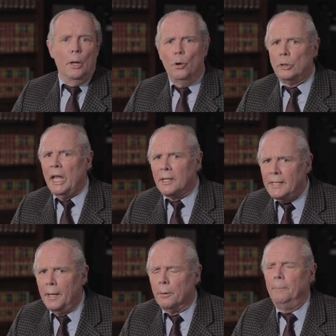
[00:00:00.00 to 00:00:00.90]
O
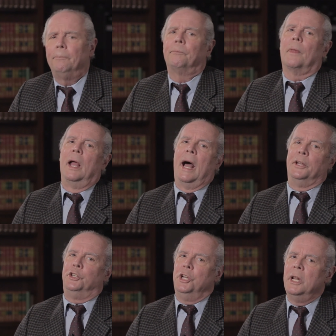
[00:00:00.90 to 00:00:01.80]
terceiro, a
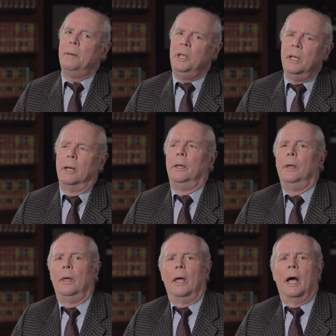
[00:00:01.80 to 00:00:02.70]
dinamia.
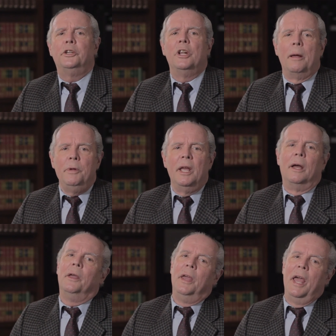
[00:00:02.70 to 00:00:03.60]
A
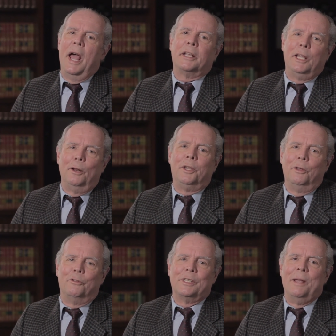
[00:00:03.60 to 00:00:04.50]
dinamia é aquilo
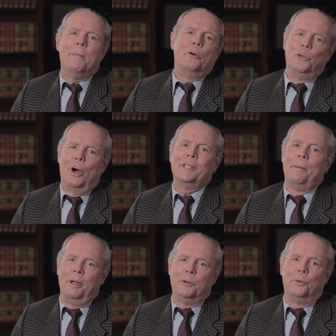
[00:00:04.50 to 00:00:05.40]
que você
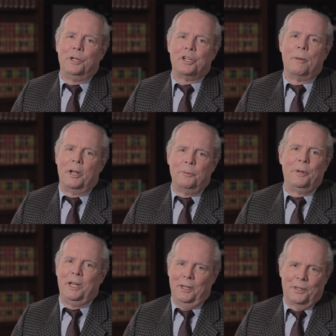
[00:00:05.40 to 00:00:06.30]
maldosamente podia chamar de
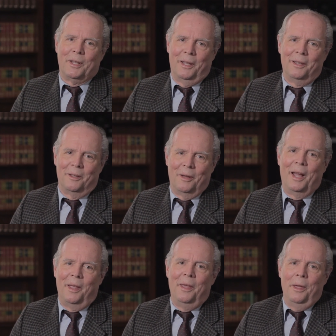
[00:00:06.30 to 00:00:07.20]
preguiça. Não
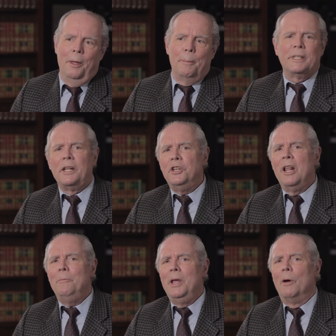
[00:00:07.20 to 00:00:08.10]
é? Mas a
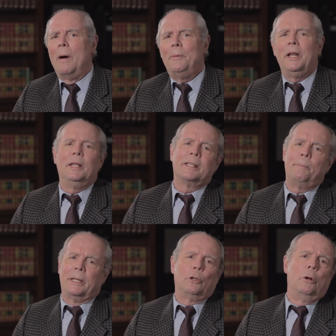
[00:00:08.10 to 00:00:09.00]
dinamia é uma preguiça
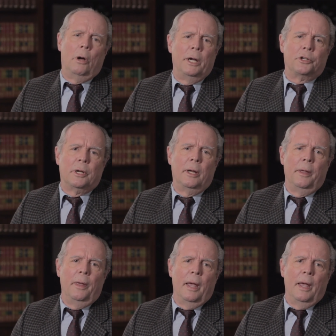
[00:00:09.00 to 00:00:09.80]
patológica.